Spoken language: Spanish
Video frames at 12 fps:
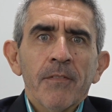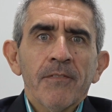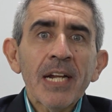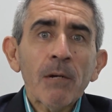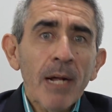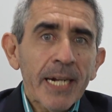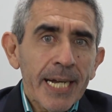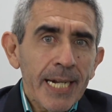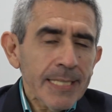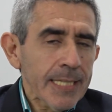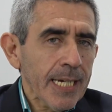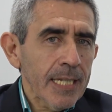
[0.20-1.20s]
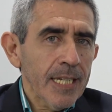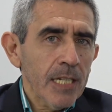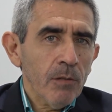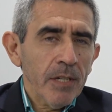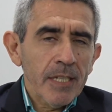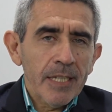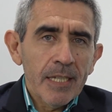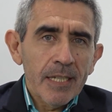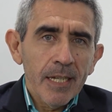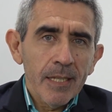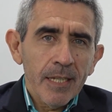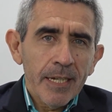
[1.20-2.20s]
Franco Alcaraz es candidato a
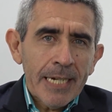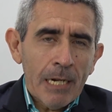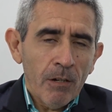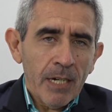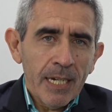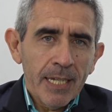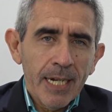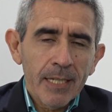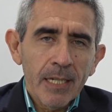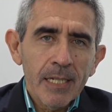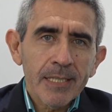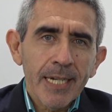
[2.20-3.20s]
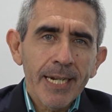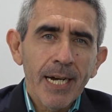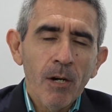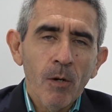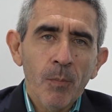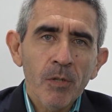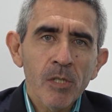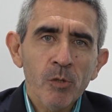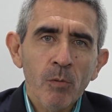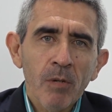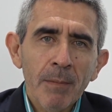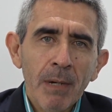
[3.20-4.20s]
intendente en la localidad de Tilizarao por el
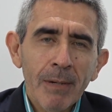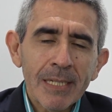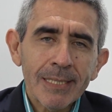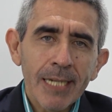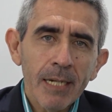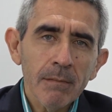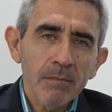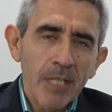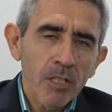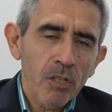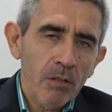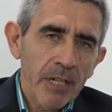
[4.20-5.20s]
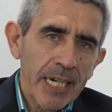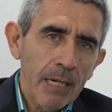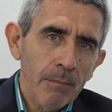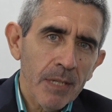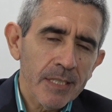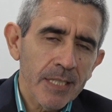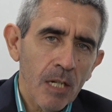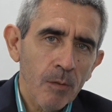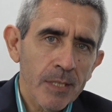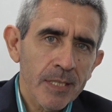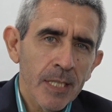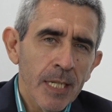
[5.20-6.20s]
sublema Avanzar dentro de Cambia San
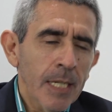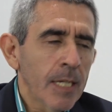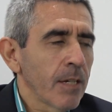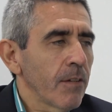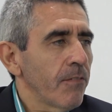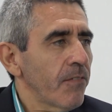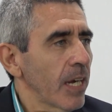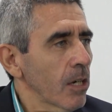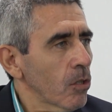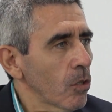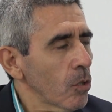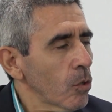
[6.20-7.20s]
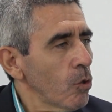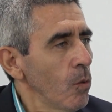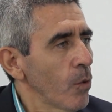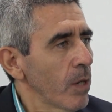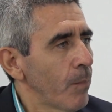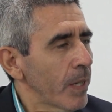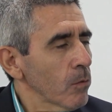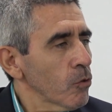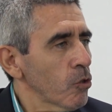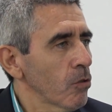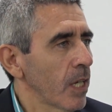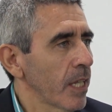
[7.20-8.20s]
Luis. Franco, ¿cómo es para un
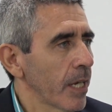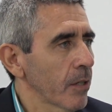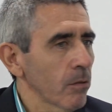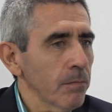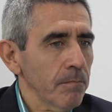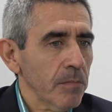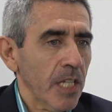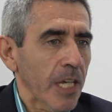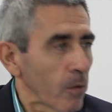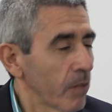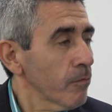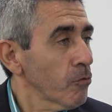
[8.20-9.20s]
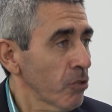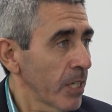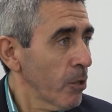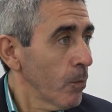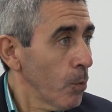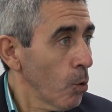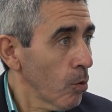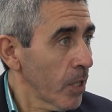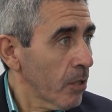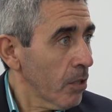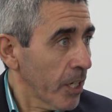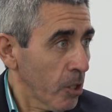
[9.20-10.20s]
ciudadano que no es funcionario
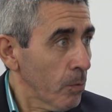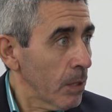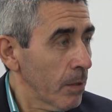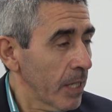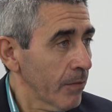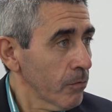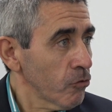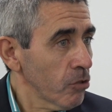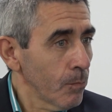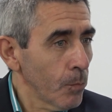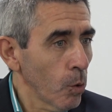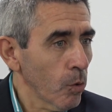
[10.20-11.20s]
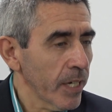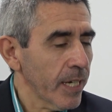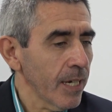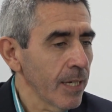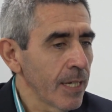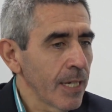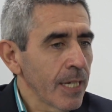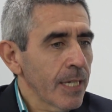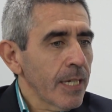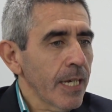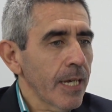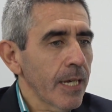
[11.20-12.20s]
público, que no vive de la función pública,
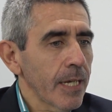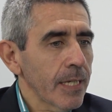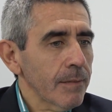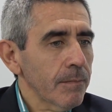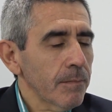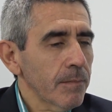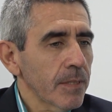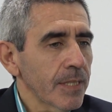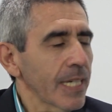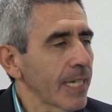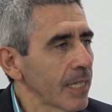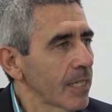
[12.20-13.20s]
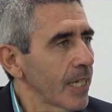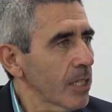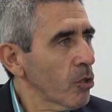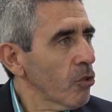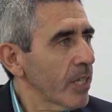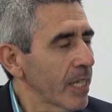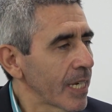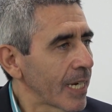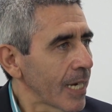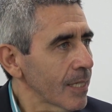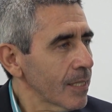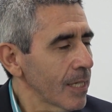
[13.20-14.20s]
eh, ser candidato o
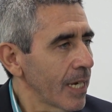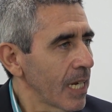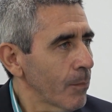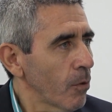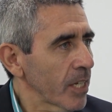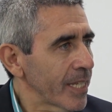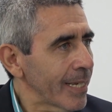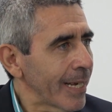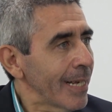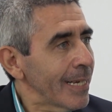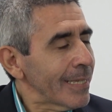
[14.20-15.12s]
dedicarse a la política?